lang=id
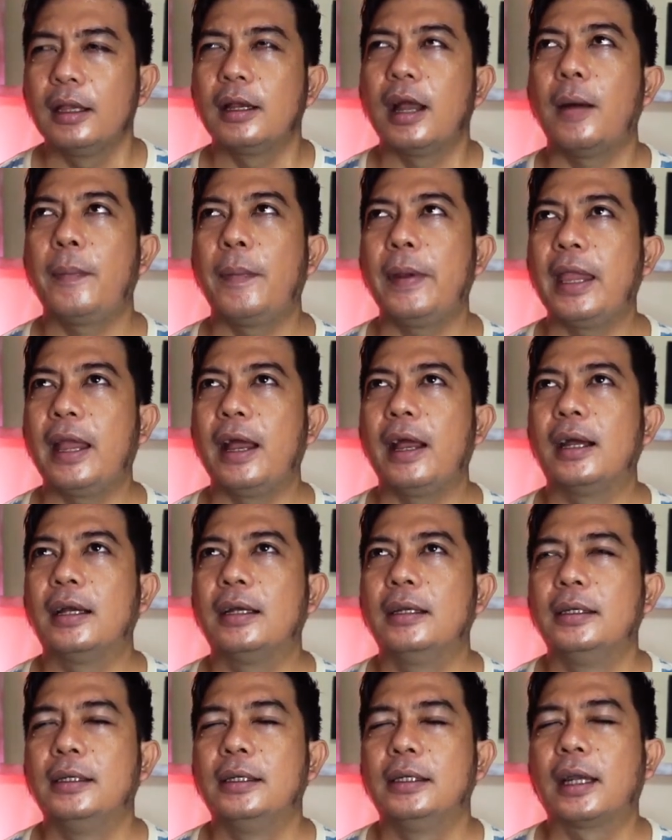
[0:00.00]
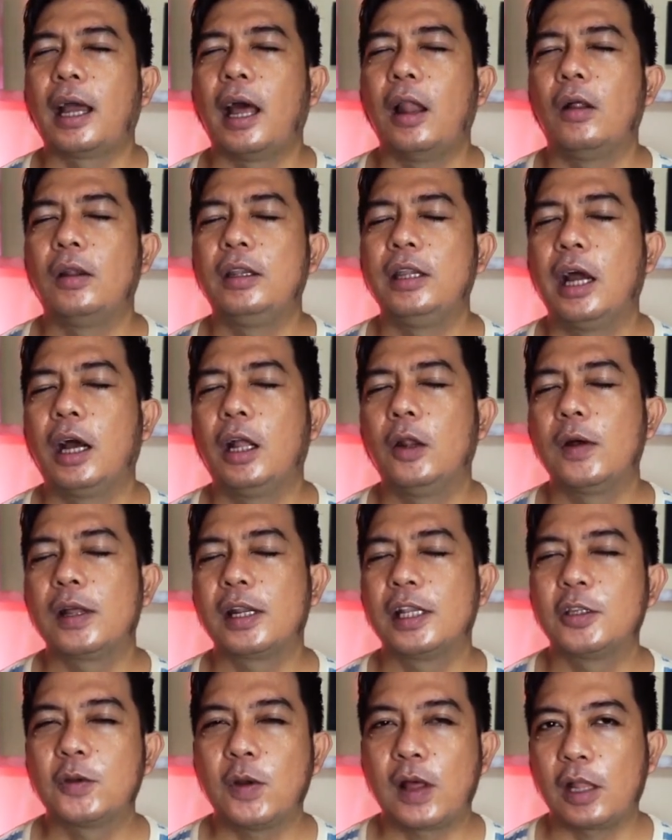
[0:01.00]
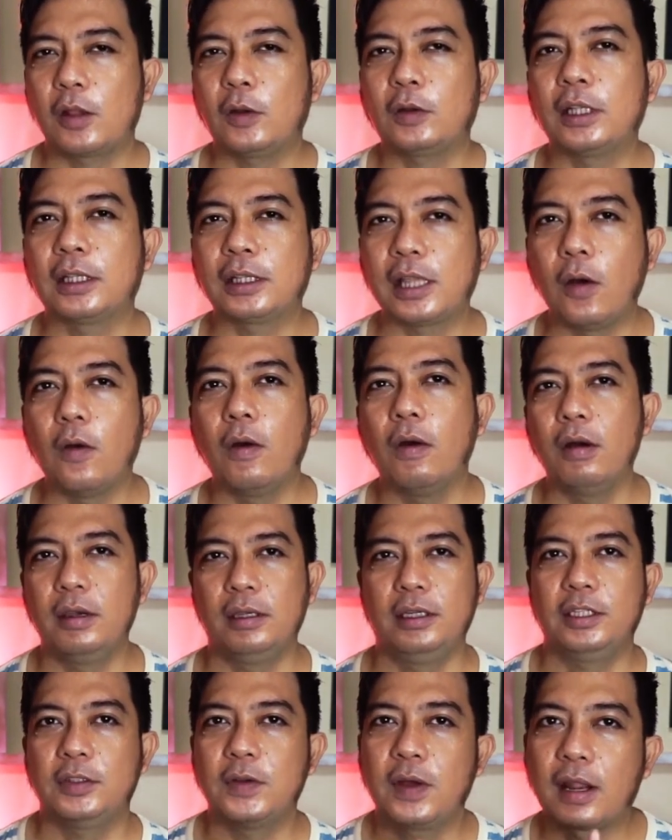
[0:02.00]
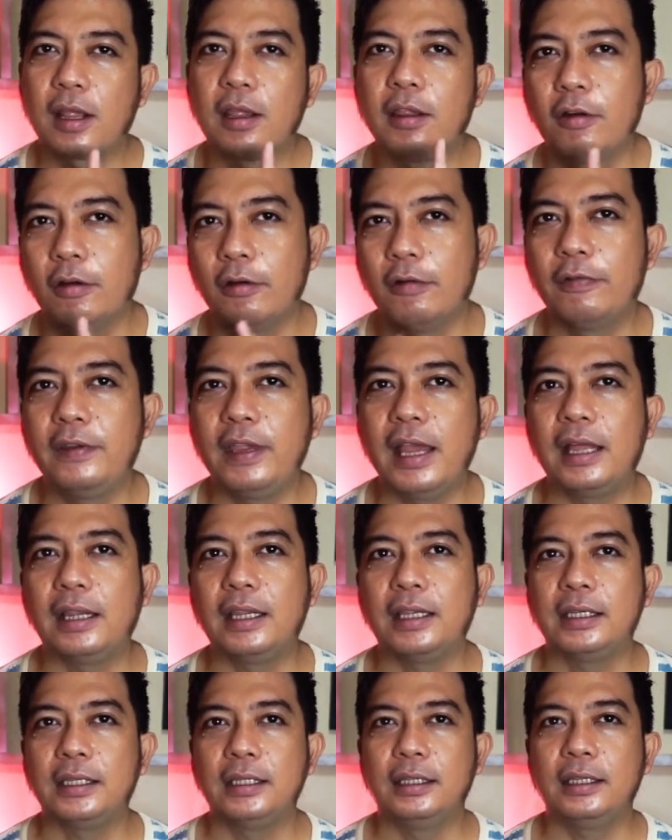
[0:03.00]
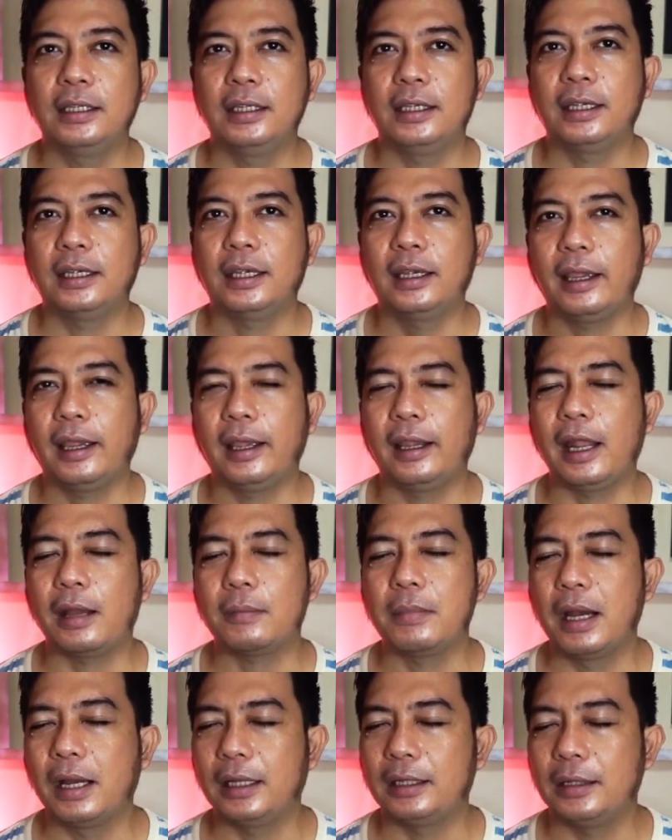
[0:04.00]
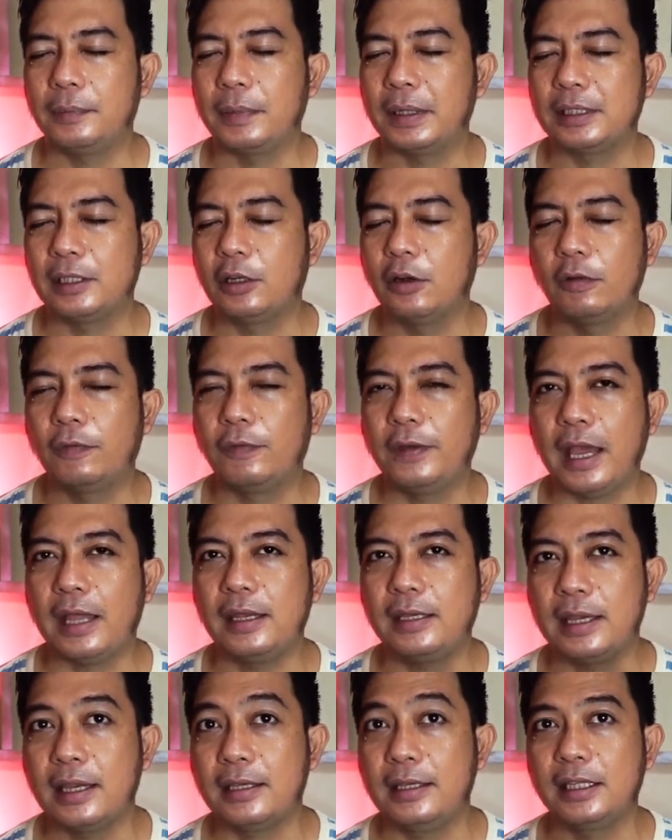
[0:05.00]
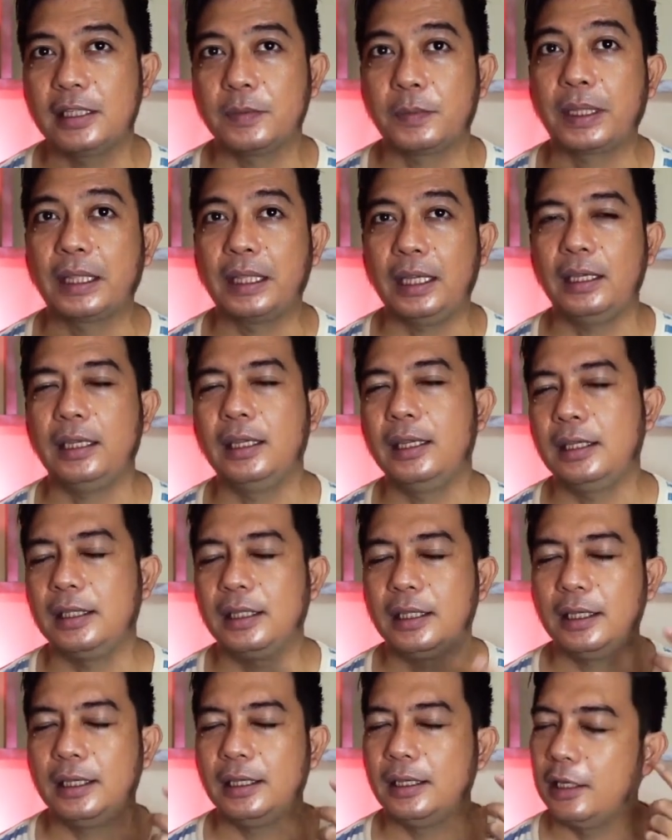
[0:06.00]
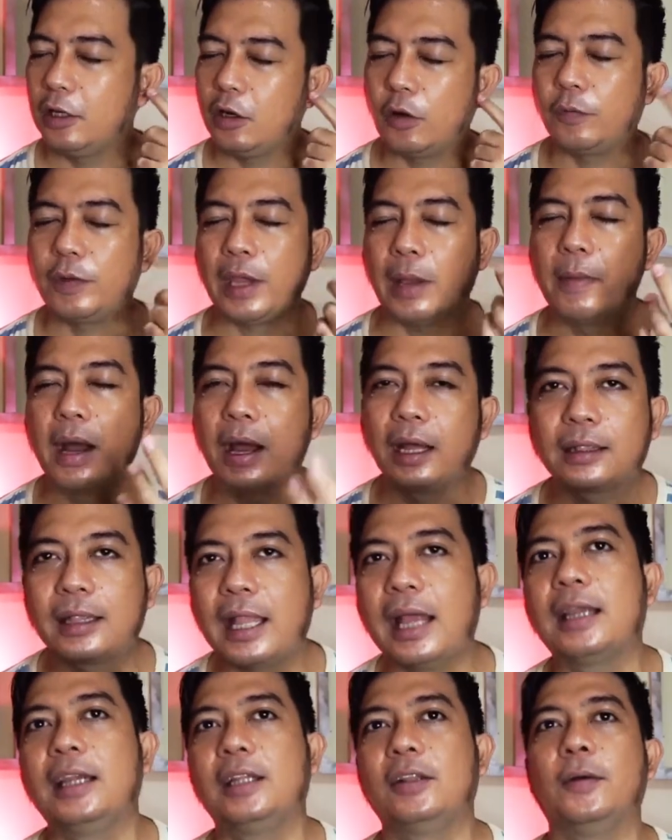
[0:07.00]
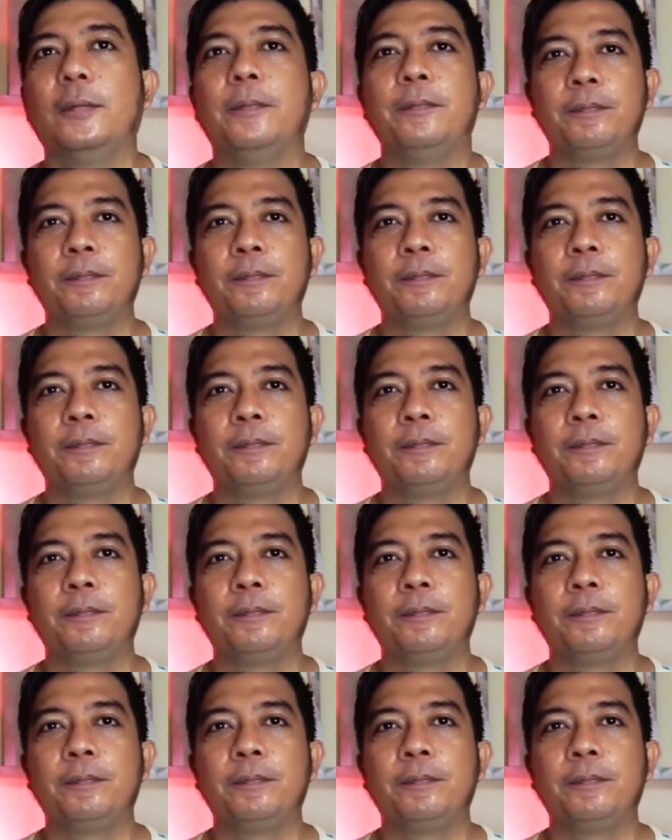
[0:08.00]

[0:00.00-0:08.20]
apa ya kalau dia ngeluarin suara tuh kita tahu oh ini suaranya Novia nih ini enak banget nih pasti Novia nih nyanyi seperti ini ini ini Novia banget lah gitu